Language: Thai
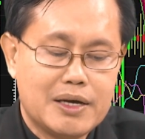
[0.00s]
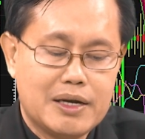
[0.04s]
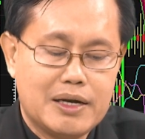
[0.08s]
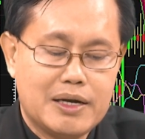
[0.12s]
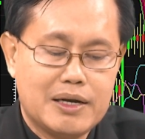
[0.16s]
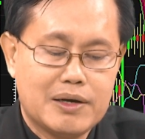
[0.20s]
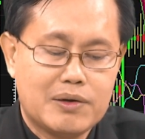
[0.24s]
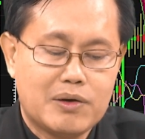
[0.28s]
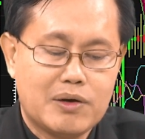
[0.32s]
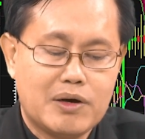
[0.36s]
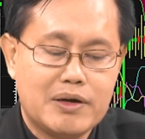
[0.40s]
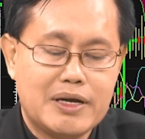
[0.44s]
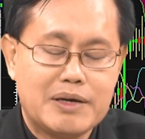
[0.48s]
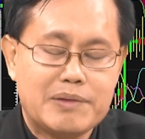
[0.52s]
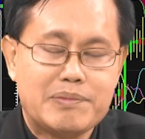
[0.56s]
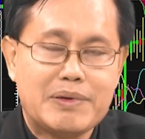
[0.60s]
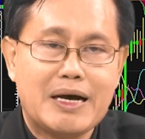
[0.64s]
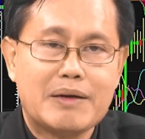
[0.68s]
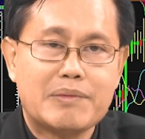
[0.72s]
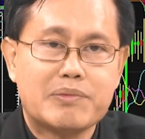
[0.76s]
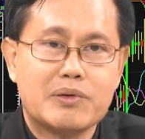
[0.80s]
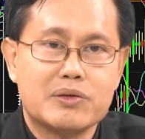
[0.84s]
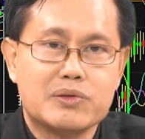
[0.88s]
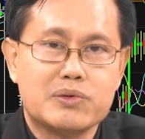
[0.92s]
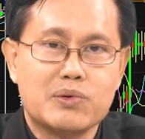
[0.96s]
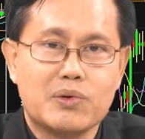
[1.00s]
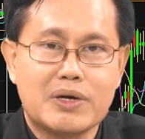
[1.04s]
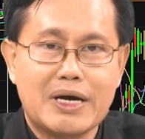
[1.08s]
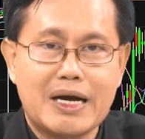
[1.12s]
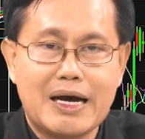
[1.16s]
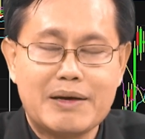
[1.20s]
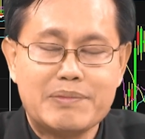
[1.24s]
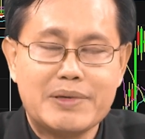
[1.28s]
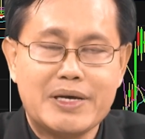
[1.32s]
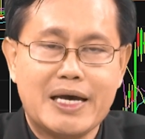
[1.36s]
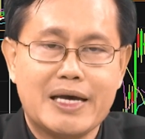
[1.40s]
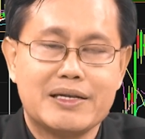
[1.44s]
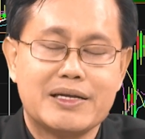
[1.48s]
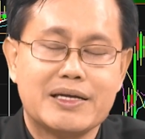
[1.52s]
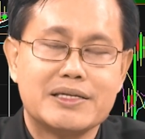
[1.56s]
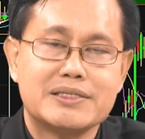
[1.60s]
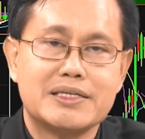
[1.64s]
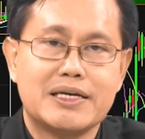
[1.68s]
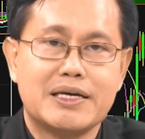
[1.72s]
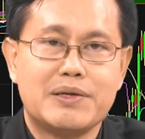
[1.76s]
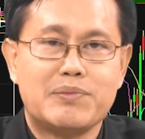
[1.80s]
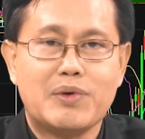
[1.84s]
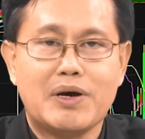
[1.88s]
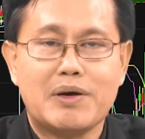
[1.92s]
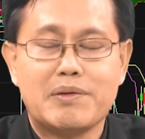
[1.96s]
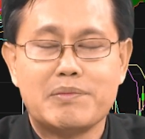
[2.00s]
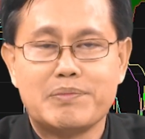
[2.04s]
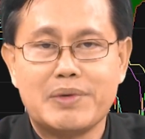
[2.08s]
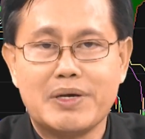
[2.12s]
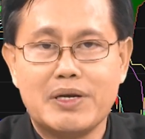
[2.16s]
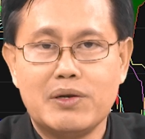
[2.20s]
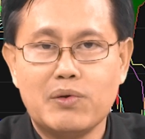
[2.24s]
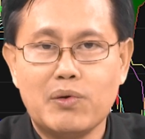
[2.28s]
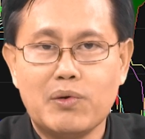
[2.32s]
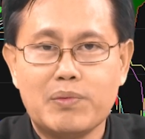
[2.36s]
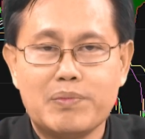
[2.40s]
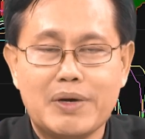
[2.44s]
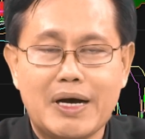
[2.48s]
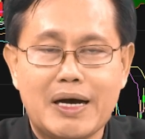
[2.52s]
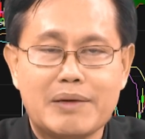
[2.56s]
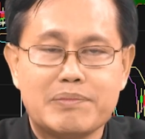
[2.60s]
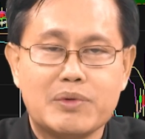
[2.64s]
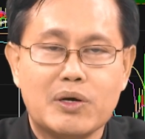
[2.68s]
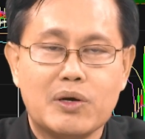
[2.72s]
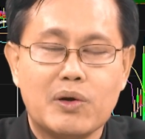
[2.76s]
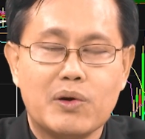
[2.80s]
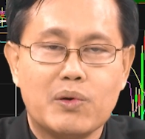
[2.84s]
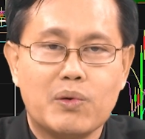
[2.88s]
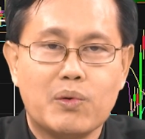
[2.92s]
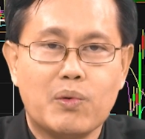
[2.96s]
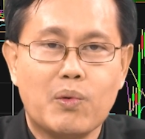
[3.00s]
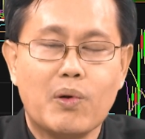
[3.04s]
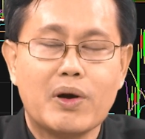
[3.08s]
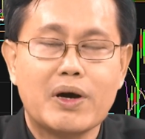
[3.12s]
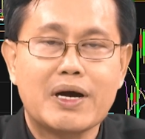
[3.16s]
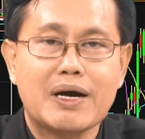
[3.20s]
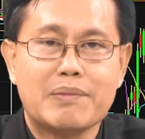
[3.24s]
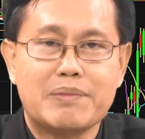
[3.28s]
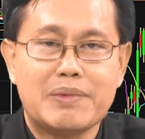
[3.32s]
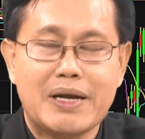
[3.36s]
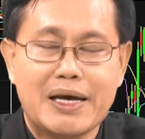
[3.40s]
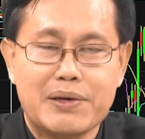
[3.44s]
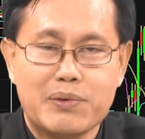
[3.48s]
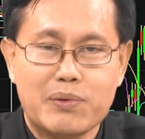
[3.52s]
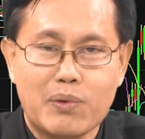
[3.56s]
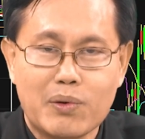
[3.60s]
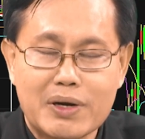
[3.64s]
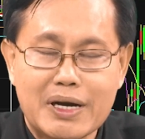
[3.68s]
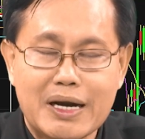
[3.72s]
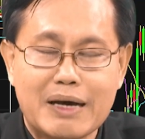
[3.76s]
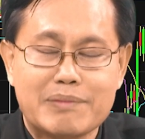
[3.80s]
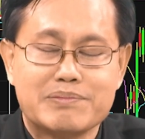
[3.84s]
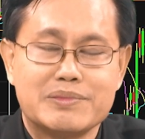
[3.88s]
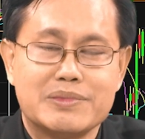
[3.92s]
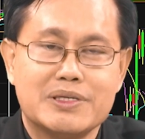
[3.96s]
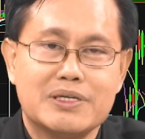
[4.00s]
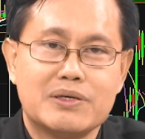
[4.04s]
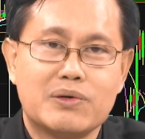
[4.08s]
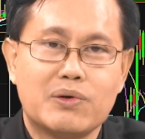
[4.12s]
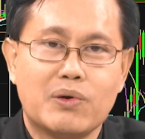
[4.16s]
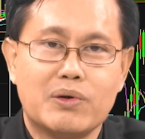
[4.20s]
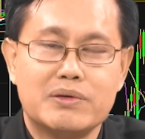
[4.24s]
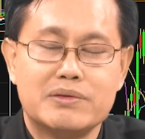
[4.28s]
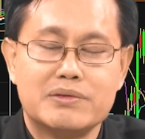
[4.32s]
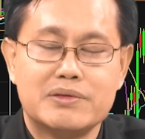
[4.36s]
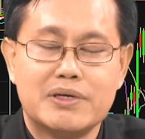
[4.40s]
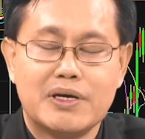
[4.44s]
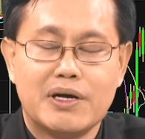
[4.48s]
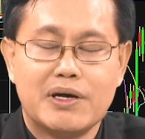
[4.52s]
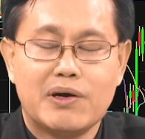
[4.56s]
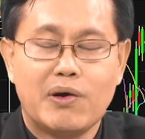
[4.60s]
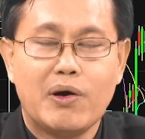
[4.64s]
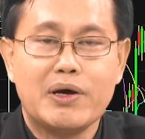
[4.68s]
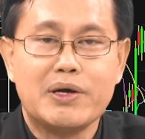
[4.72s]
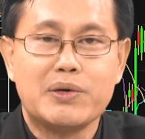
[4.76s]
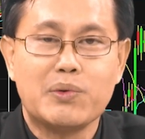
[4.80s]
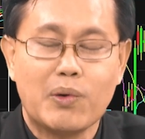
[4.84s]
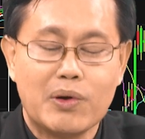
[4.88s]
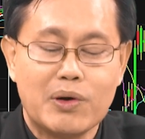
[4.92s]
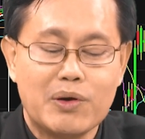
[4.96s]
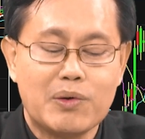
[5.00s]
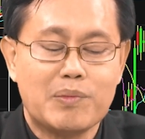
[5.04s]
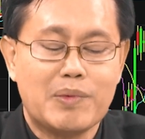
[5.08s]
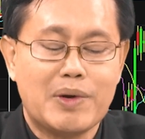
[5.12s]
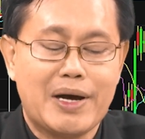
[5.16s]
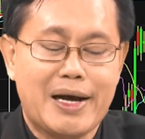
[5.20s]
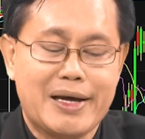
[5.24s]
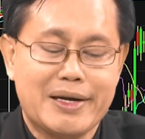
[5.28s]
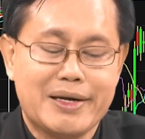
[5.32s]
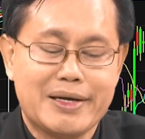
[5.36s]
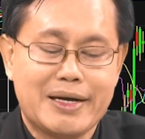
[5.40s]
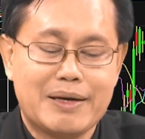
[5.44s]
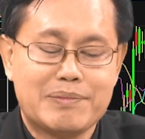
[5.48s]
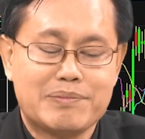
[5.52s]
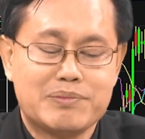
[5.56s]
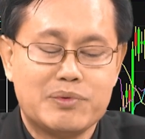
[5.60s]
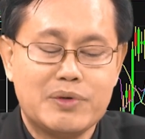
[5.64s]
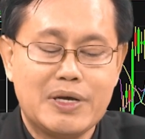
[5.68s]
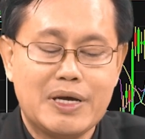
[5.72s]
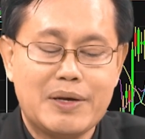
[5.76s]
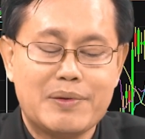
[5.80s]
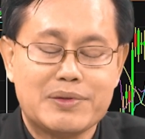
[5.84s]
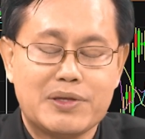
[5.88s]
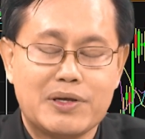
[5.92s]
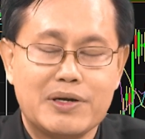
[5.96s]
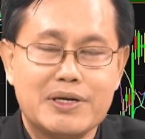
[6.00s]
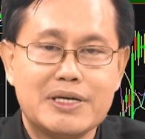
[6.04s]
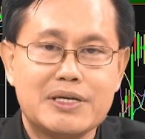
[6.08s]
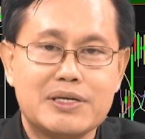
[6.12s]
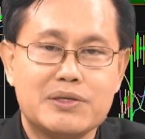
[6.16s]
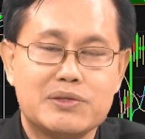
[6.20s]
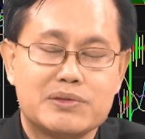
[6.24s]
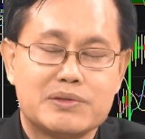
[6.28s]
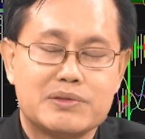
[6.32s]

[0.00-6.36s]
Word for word: แล้วก็ในภาพของตัวกราฟเองท่านจะเห็นว่ามันเป็นรูปภาพหัวกับไหลหัวกลับหรือคนห้อยหัวลงมานะครับเพราะงั้นตอนนี้